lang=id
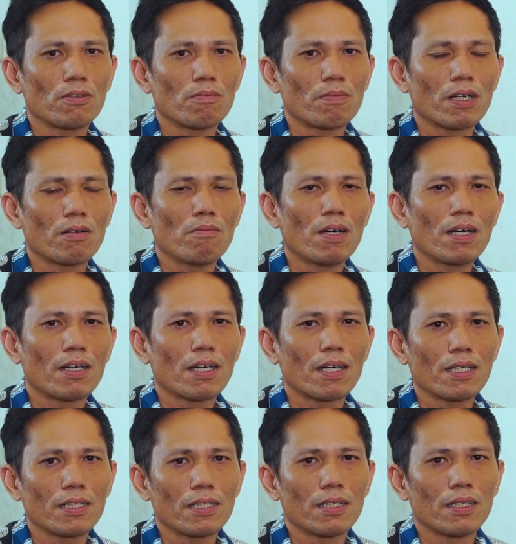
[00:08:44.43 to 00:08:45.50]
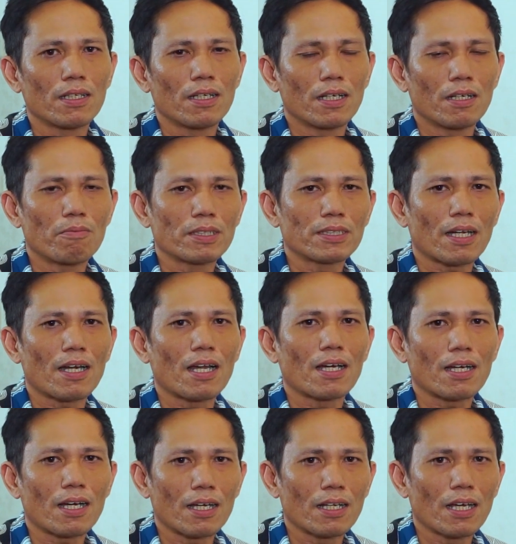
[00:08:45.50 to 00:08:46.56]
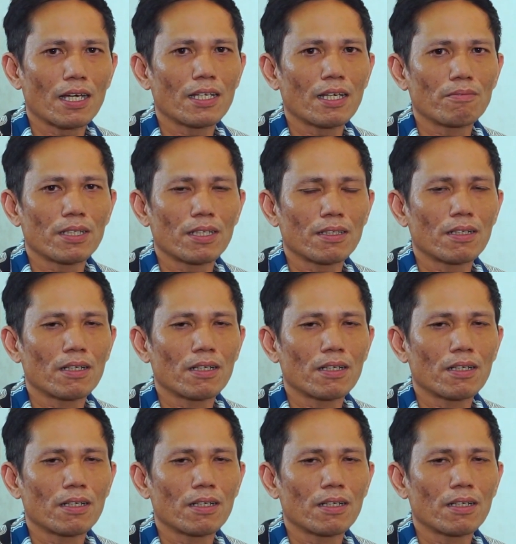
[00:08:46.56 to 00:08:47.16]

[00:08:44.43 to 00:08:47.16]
pengembangan eh, peternakan ayam yang